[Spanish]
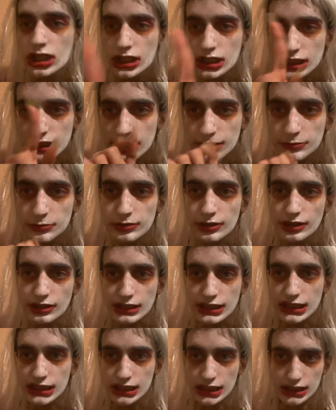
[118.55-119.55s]
Seguro que
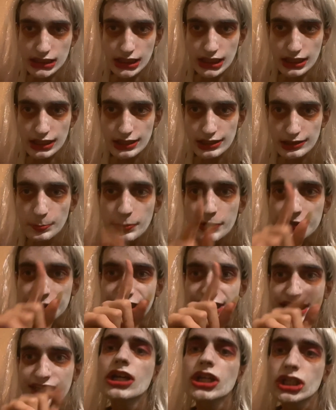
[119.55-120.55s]
estáis aquí
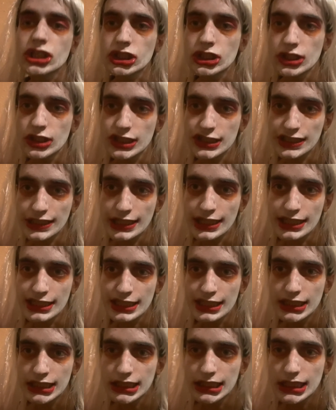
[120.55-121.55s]
porque sois
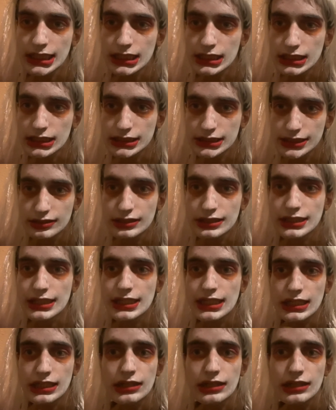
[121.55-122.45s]
creyentes de